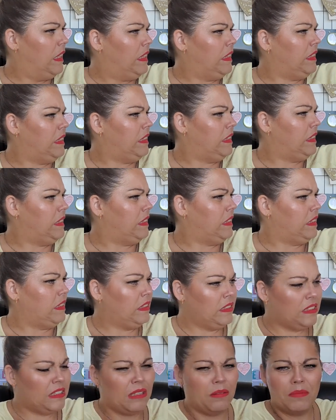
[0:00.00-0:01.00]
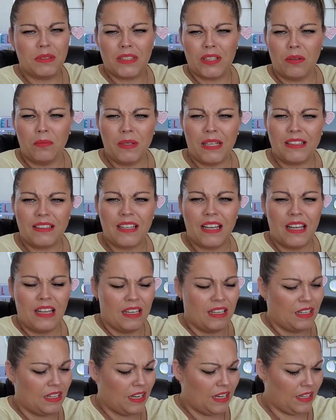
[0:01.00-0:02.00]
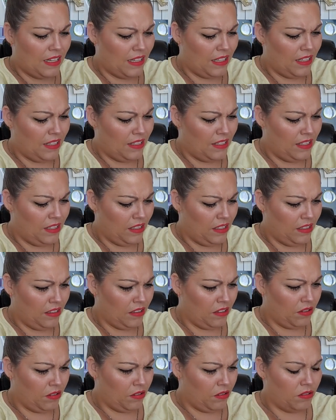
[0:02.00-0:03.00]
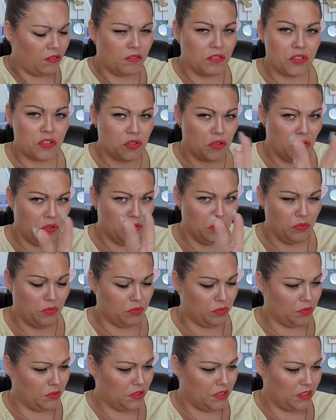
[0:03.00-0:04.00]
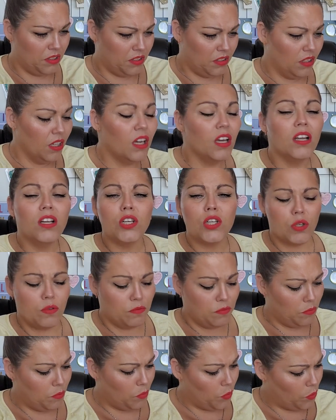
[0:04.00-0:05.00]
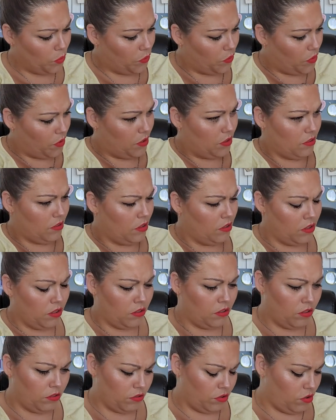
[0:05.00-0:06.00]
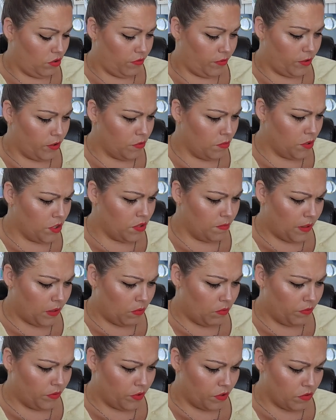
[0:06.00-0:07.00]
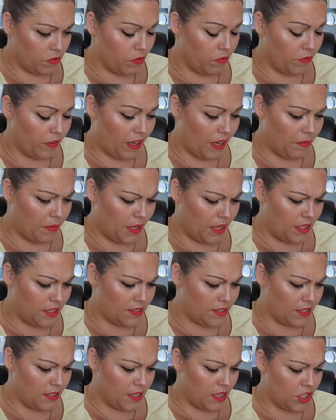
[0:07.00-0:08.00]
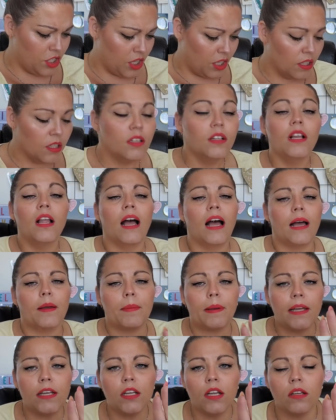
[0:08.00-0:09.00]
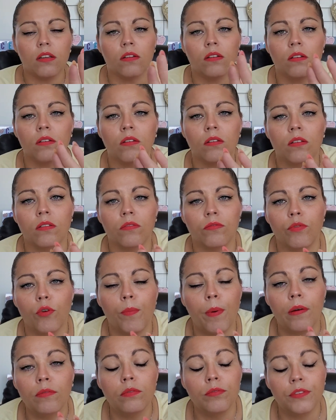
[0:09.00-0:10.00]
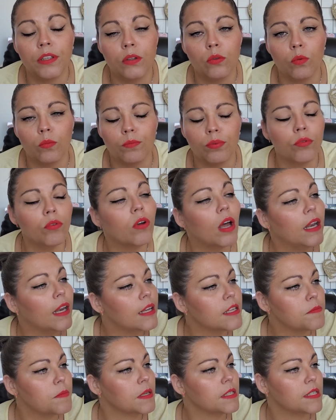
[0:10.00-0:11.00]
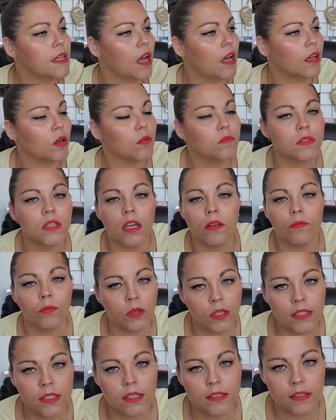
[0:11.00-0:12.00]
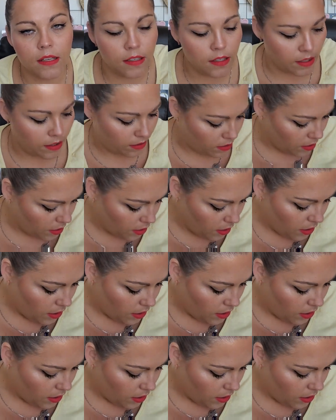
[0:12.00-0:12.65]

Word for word: Hein. Oh, ça me semble être un, legging euh, chelou. Je vous montre. Oh non, non, franchement, j'ai pas confiance. On verra bien à l'essayage. Hein. Après Après, ne faut pas vous fier non plus à l'aspect que ça a comme ça. Il faut les essayer. Hein.